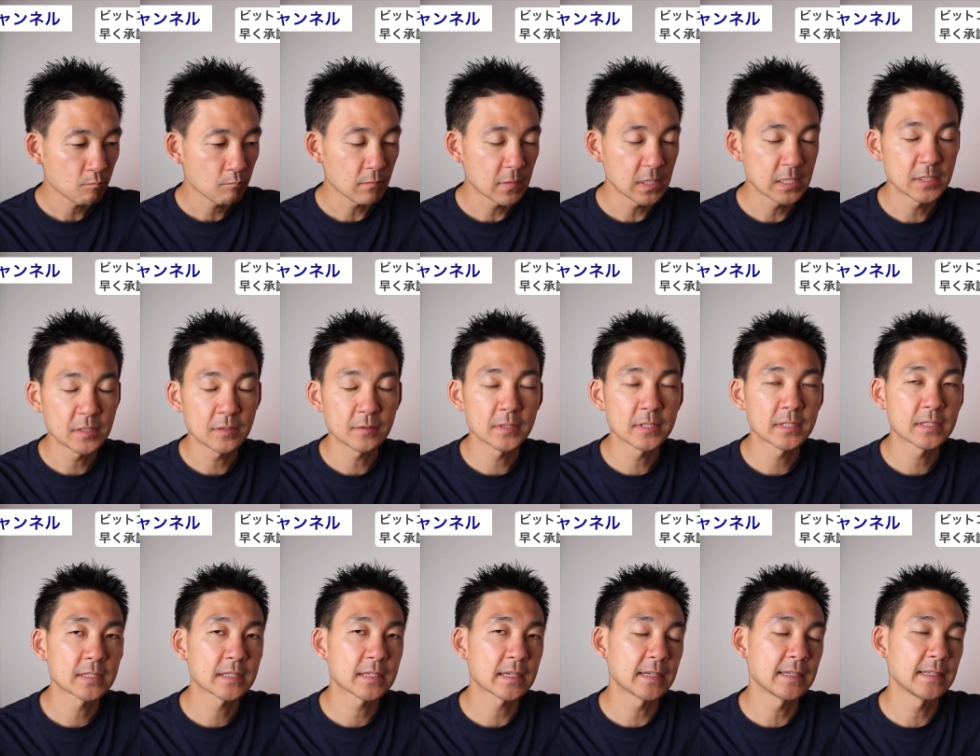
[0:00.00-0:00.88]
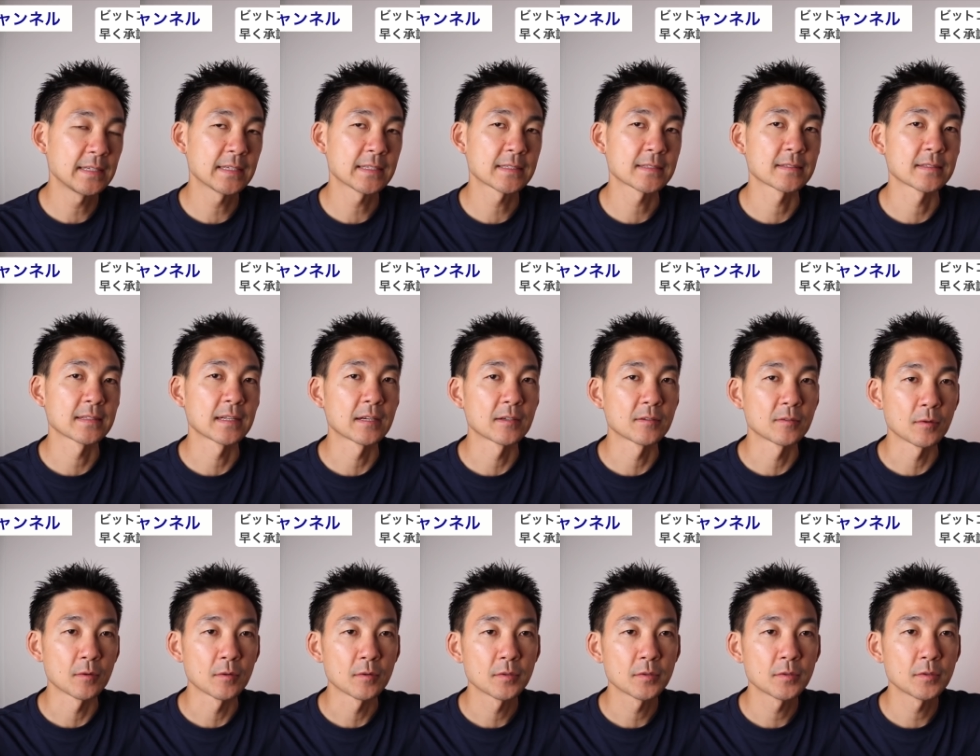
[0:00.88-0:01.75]
非常に使いやすくなると
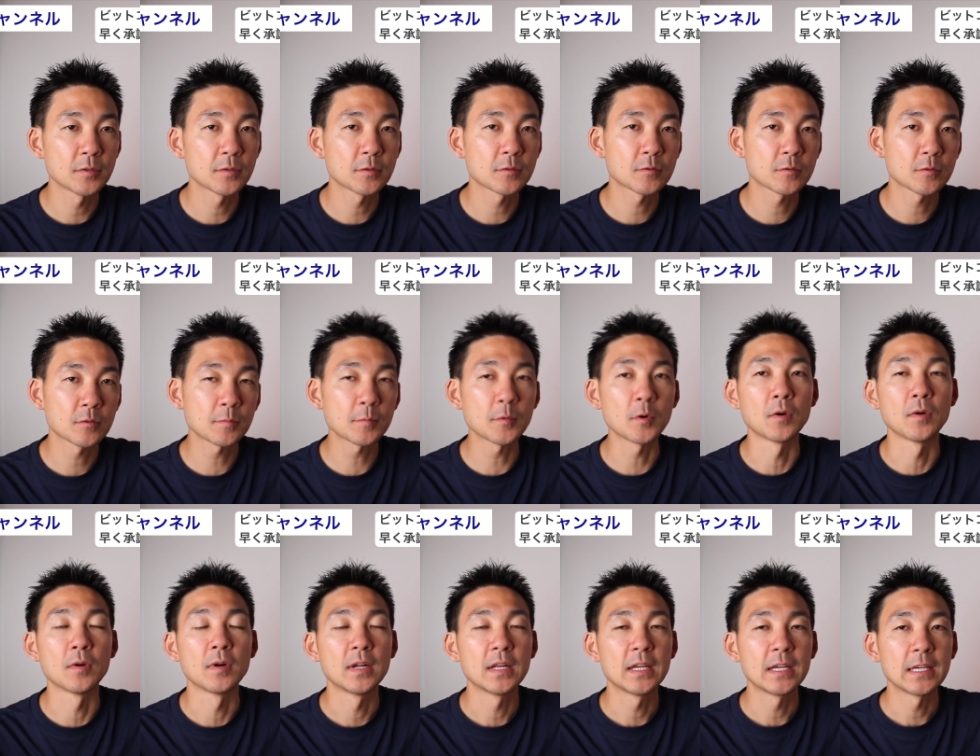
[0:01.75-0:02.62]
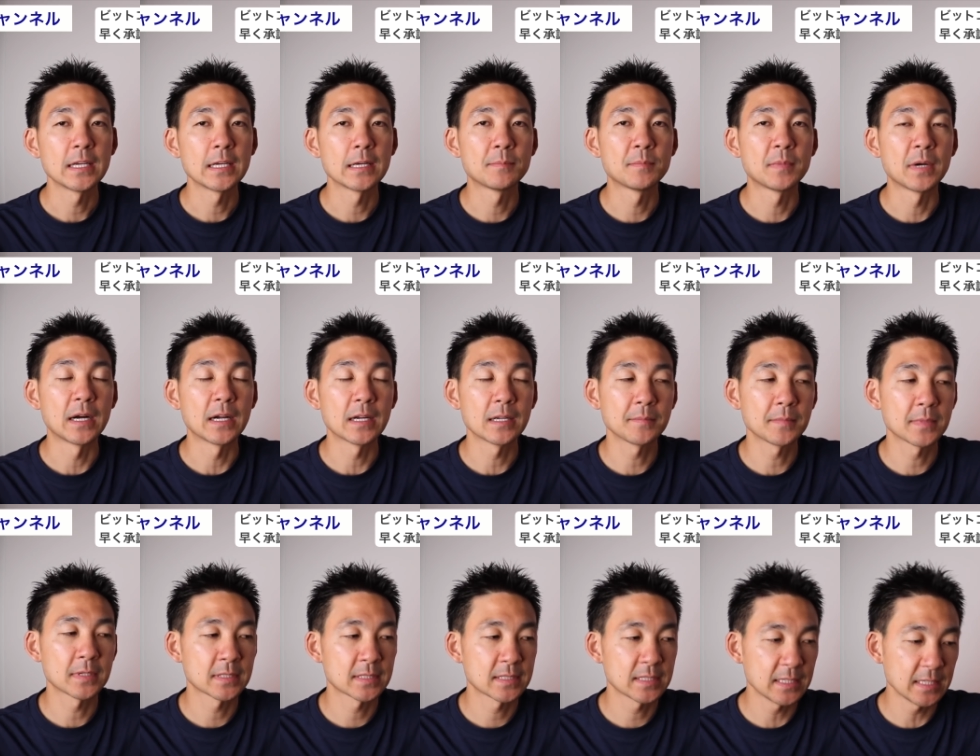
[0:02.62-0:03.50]
いうこともやっぱあり
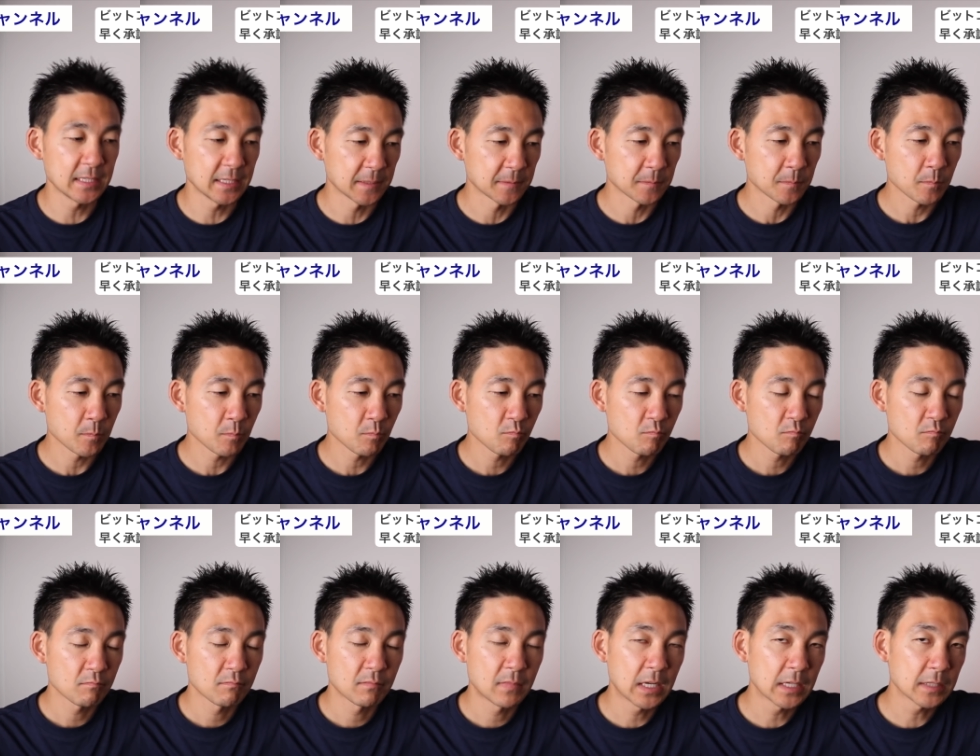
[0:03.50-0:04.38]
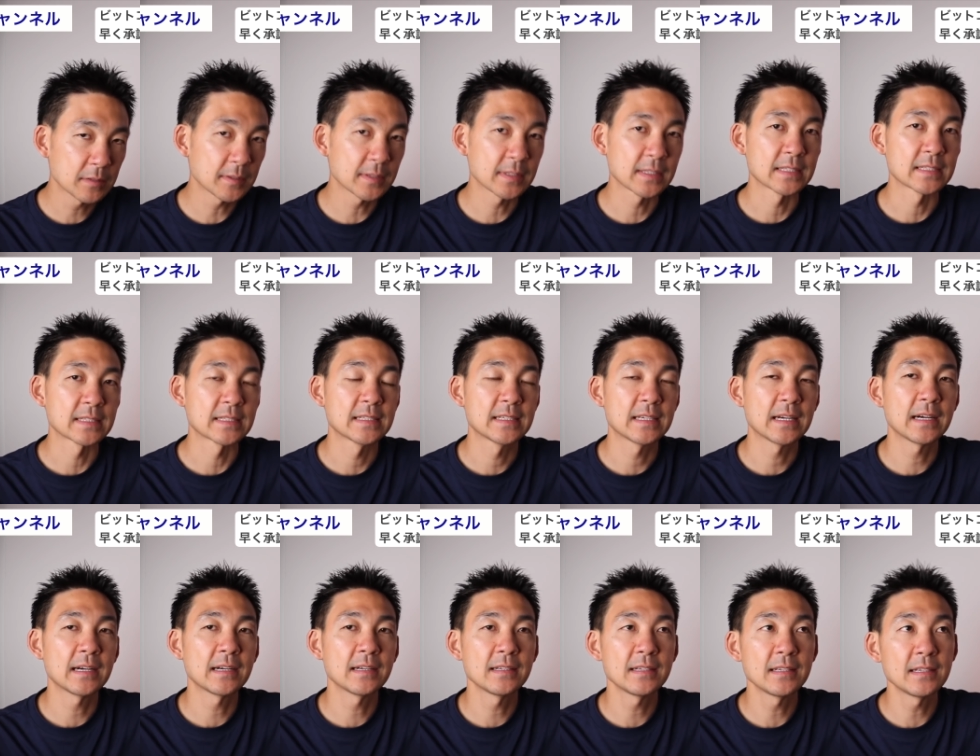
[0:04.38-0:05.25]
ますし、あとはですね、や
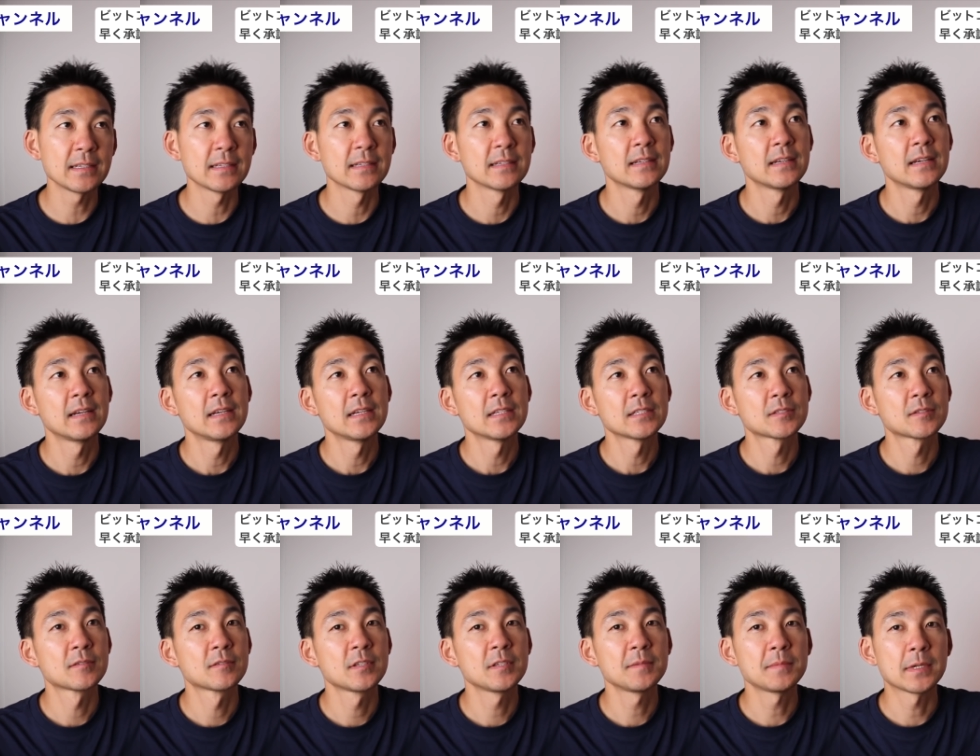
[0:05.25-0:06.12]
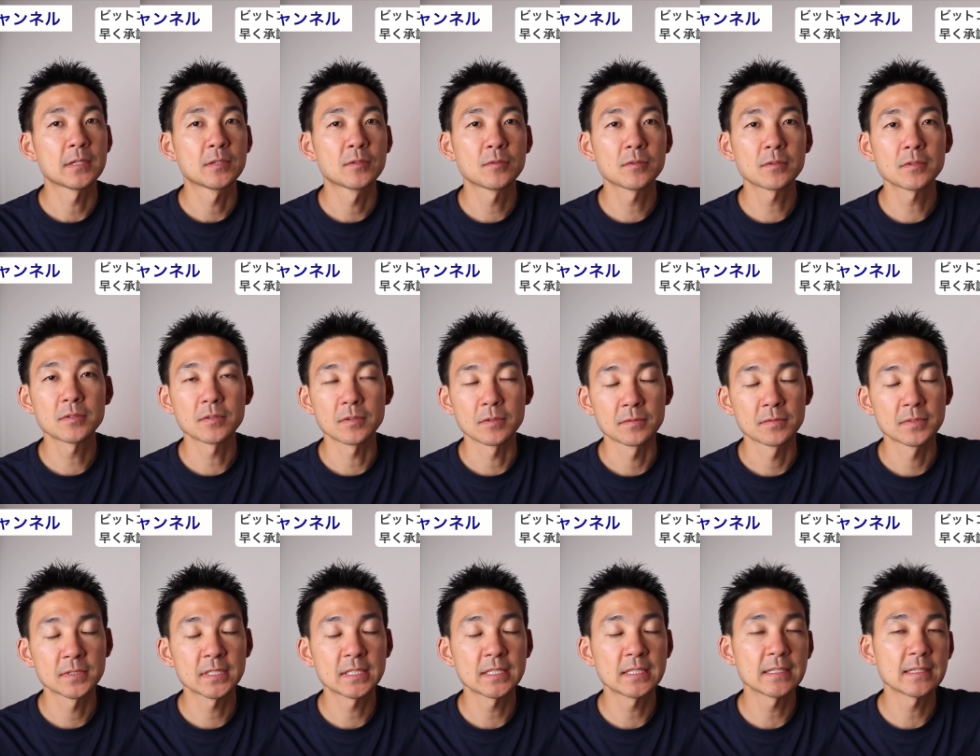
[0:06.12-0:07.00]
はりその今ドルの不
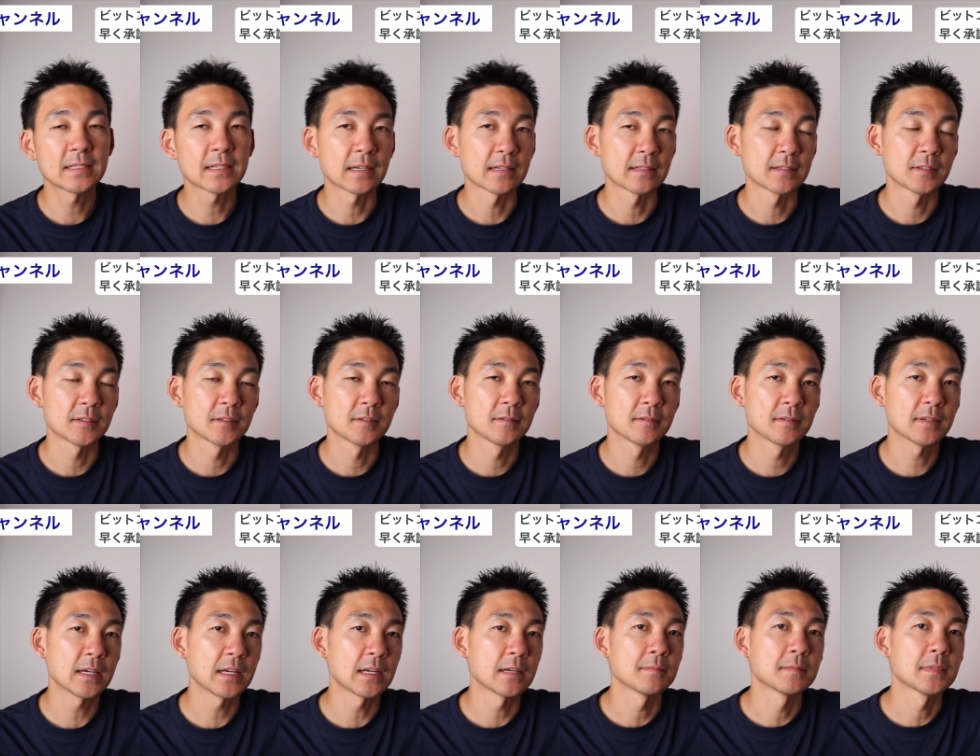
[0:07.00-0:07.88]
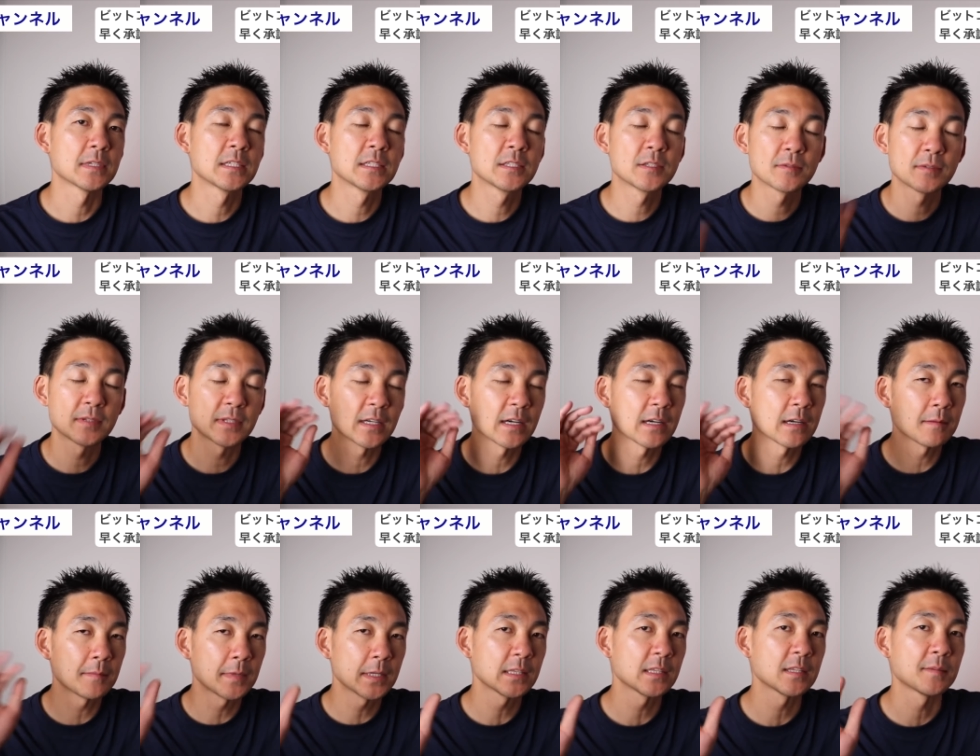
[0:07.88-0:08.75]
信感っていうのが非常に
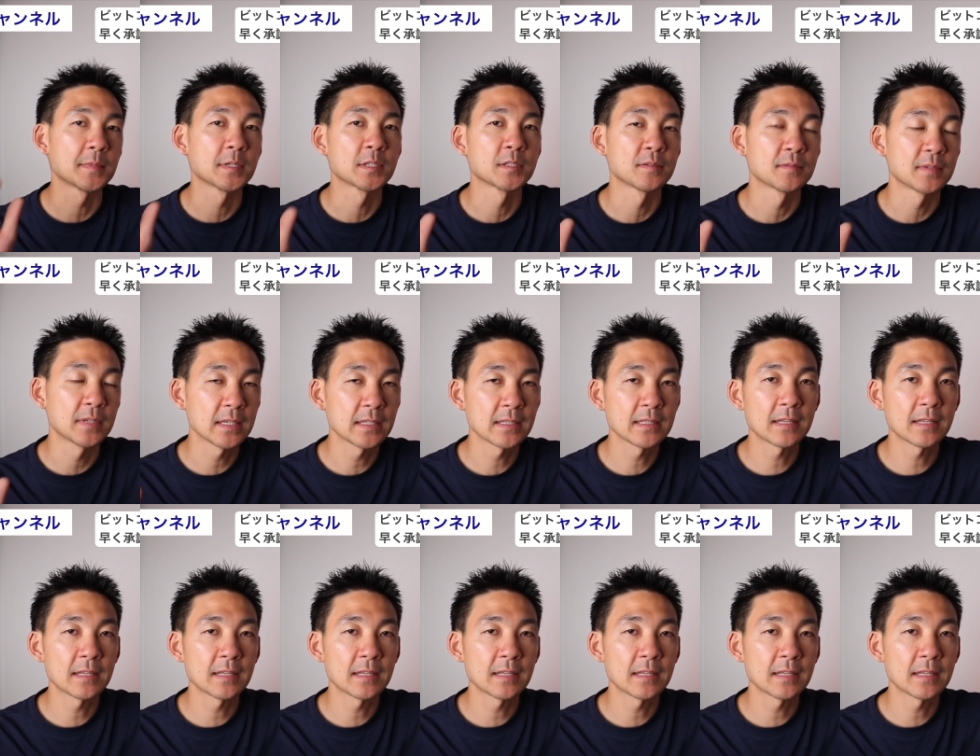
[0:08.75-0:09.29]
高まってますよね。